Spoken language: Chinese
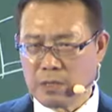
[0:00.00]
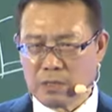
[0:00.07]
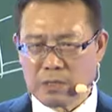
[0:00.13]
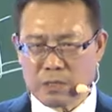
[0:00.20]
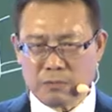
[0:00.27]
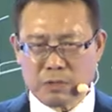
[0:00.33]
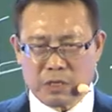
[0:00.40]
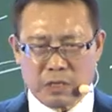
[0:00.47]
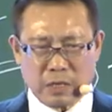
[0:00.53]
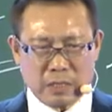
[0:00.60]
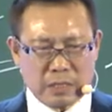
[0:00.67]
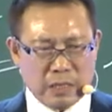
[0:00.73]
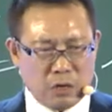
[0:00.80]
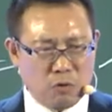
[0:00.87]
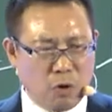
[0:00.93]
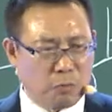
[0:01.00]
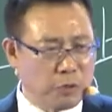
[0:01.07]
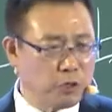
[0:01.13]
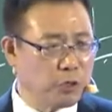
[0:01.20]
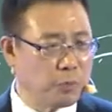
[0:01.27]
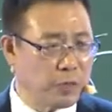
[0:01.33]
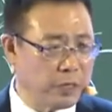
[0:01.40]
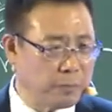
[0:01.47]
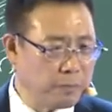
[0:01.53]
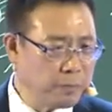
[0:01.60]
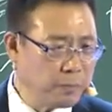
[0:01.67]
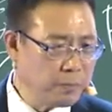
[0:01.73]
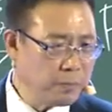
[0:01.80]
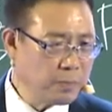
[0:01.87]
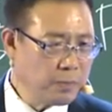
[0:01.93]
是不是生活必需品？
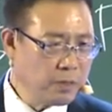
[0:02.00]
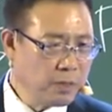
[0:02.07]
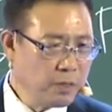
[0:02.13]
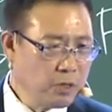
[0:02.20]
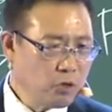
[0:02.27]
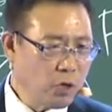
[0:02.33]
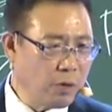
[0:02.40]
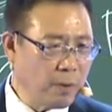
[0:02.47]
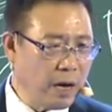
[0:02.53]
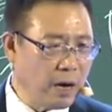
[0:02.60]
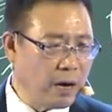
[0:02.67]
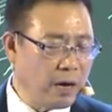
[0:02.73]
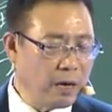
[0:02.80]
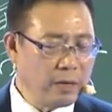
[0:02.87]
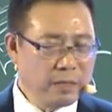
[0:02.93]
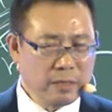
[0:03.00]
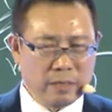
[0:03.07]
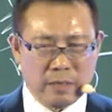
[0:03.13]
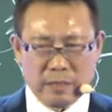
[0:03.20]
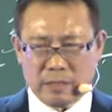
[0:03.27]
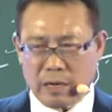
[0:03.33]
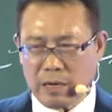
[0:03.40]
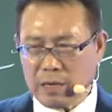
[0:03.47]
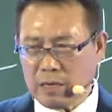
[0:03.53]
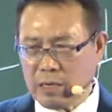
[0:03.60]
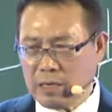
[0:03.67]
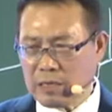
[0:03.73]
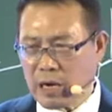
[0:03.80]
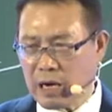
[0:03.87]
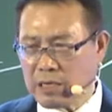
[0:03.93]
对吗？哈，那
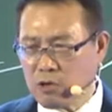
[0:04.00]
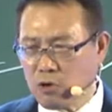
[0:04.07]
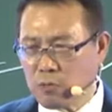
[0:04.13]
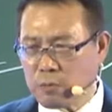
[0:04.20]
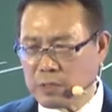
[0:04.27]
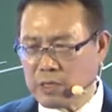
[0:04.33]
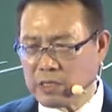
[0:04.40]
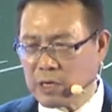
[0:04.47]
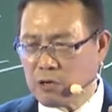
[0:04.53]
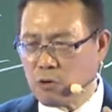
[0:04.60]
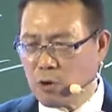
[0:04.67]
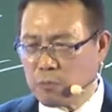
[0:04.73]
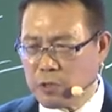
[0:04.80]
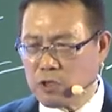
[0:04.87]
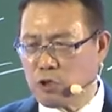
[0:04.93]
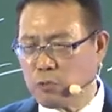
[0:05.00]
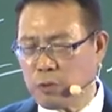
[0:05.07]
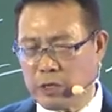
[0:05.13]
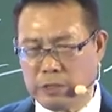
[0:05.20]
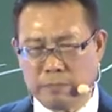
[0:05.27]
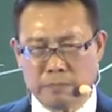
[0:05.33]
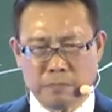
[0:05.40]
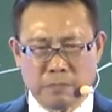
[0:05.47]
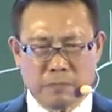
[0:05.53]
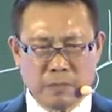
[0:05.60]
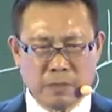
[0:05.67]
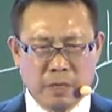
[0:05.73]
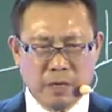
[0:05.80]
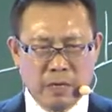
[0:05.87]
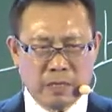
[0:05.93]
日常用品的生活必需品，
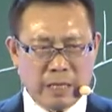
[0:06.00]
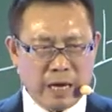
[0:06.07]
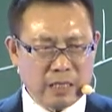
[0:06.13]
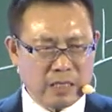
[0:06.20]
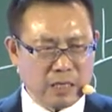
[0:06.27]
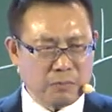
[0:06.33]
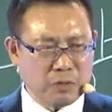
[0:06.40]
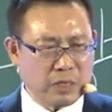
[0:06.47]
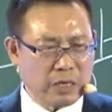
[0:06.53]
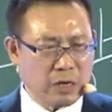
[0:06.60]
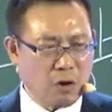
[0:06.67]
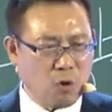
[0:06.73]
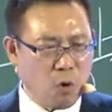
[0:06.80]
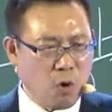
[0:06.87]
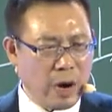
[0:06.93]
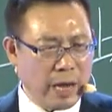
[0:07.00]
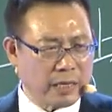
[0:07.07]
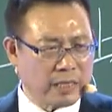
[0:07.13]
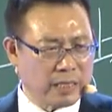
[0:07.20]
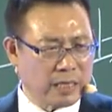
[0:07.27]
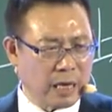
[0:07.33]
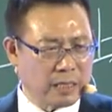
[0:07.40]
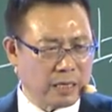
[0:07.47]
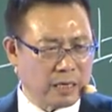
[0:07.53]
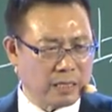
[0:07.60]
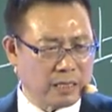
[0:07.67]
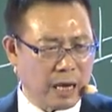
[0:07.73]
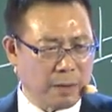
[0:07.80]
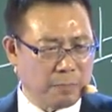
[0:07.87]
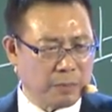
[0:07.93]
它是不是一个红海市场的一个
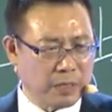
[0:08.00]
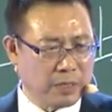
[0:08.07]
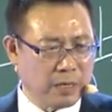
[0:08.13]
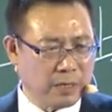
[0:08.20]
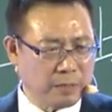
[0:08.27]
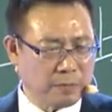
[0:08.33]
产品呢？